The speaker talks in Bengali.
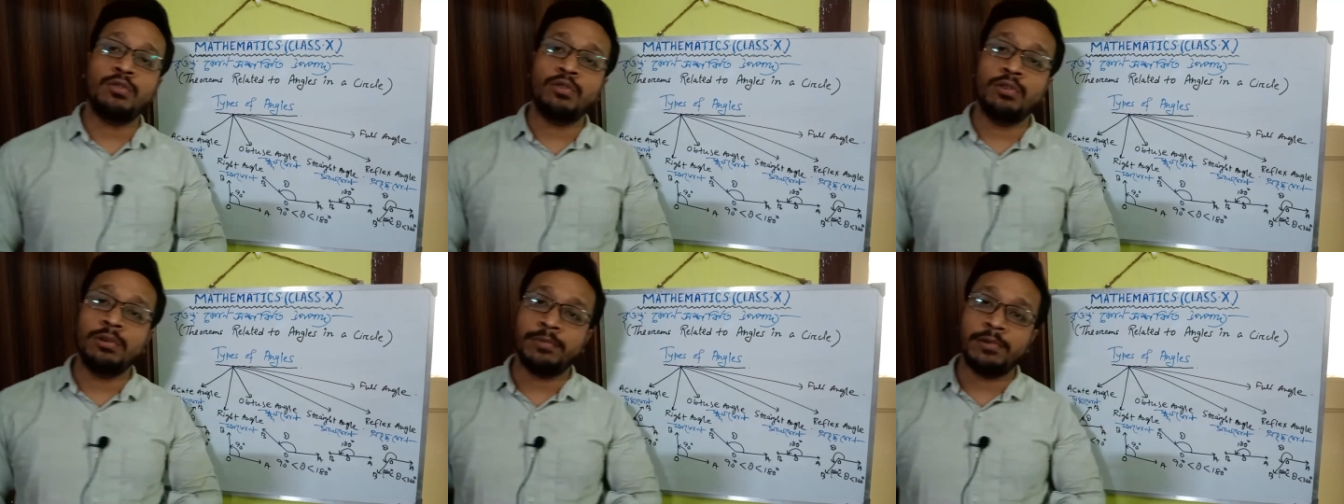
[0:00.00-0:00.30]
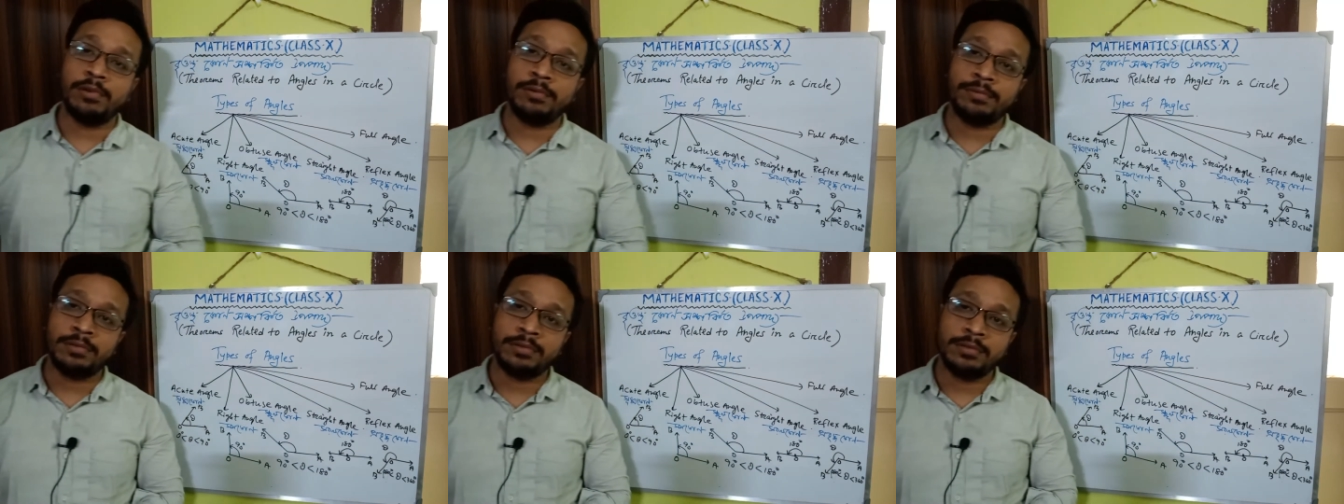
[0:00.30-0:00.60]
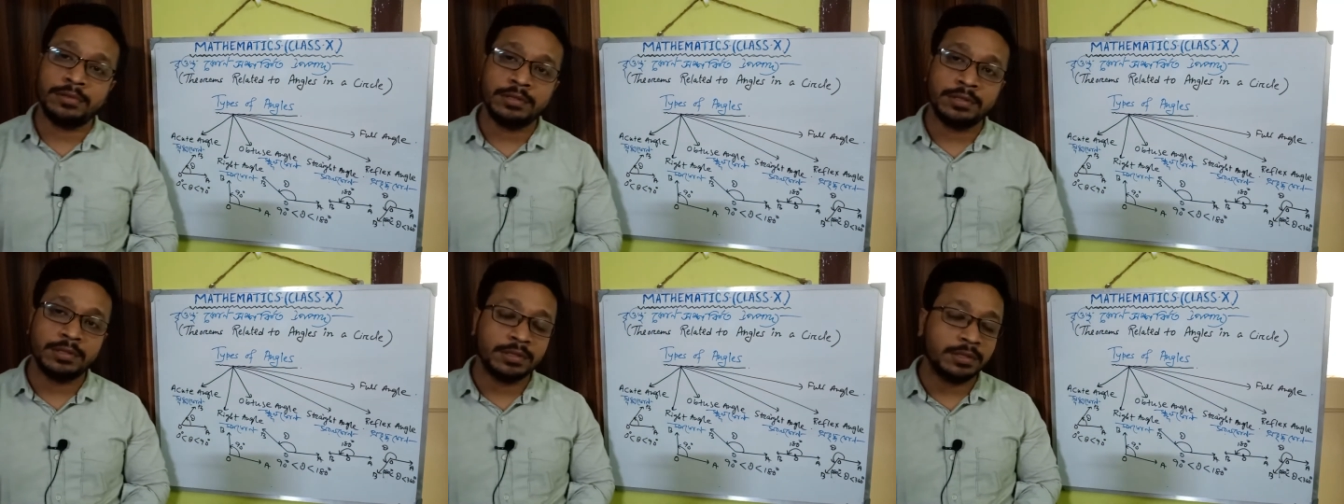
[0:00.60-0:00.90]
কোণ বলবো
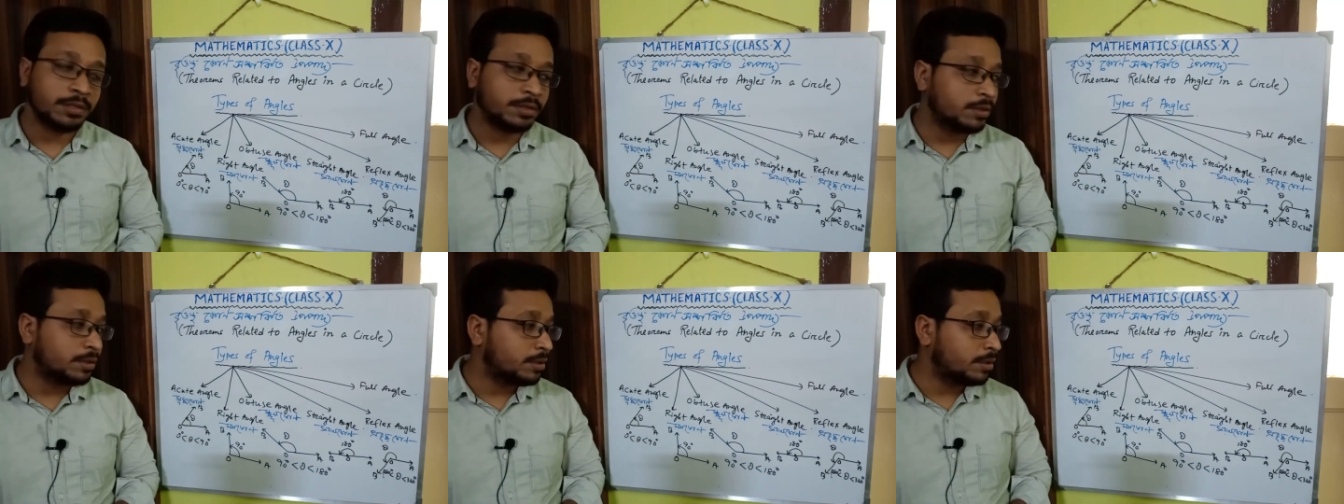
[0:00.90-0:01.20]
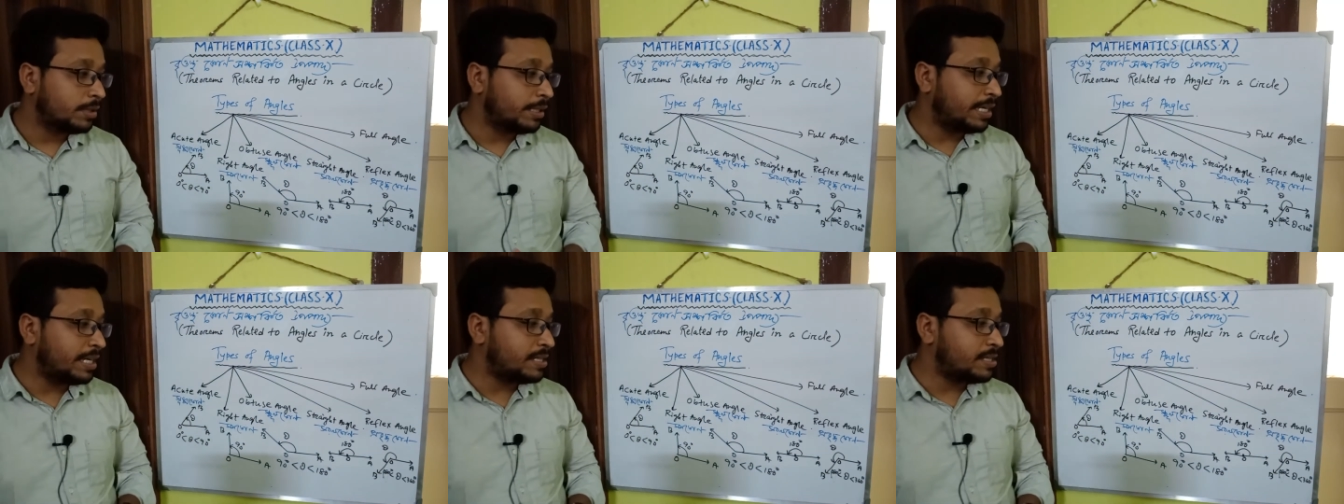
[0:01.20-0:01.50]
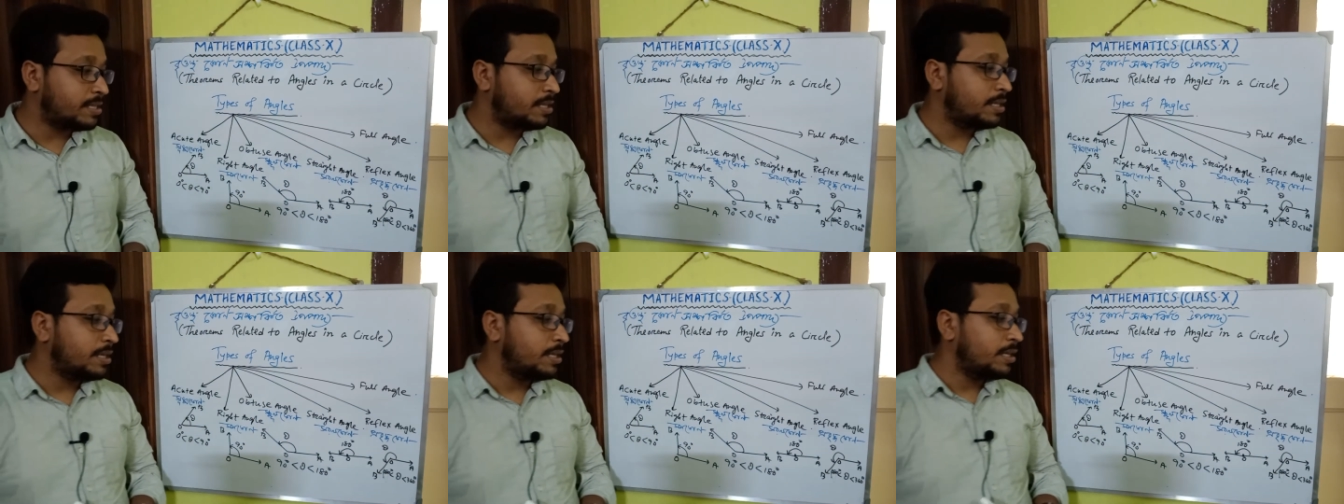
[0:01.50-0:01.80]
ঠিক
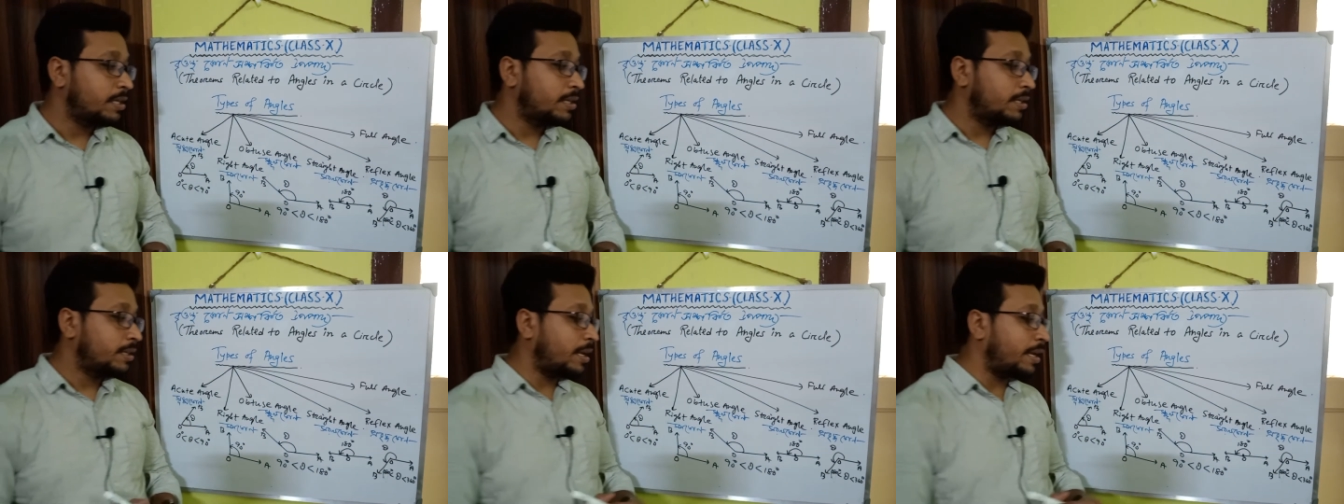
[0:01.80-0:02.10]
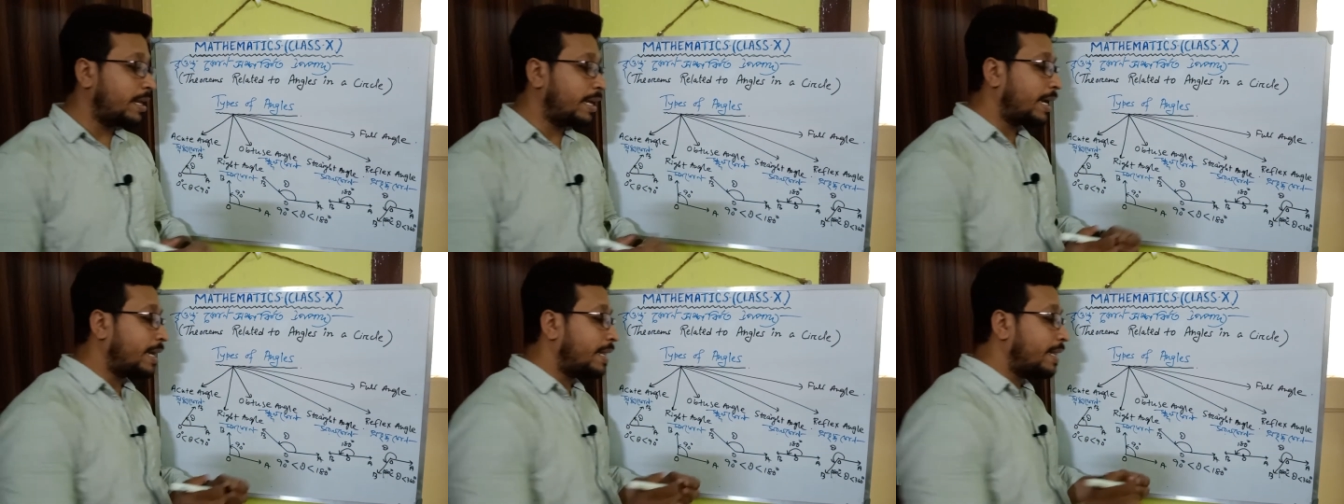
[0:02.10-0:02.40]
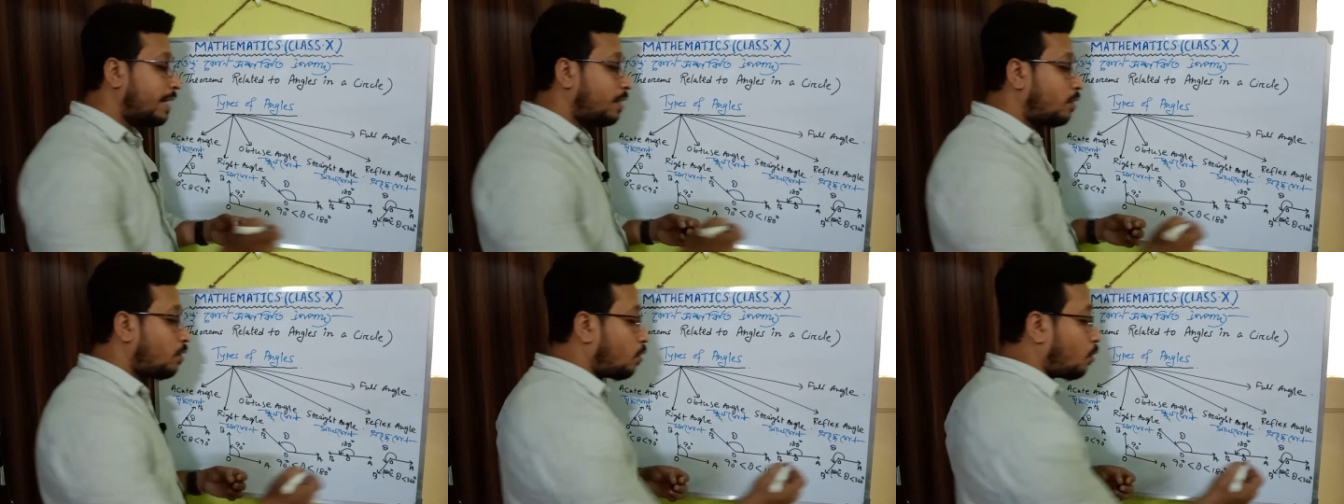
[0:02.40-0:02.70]
আছে তাহলে এখানে
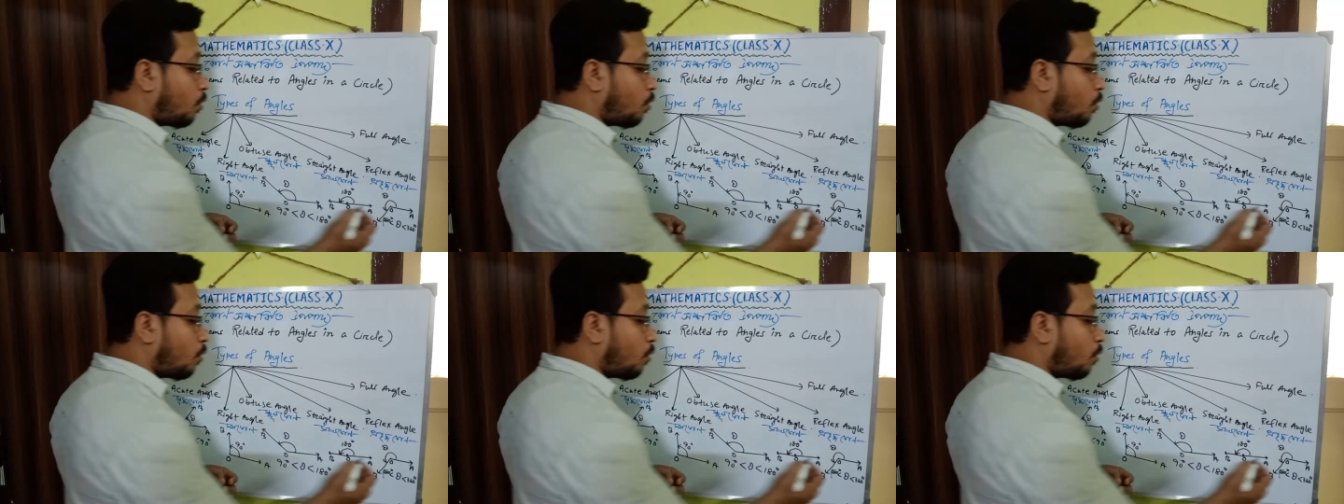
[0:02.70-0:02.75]
দেখো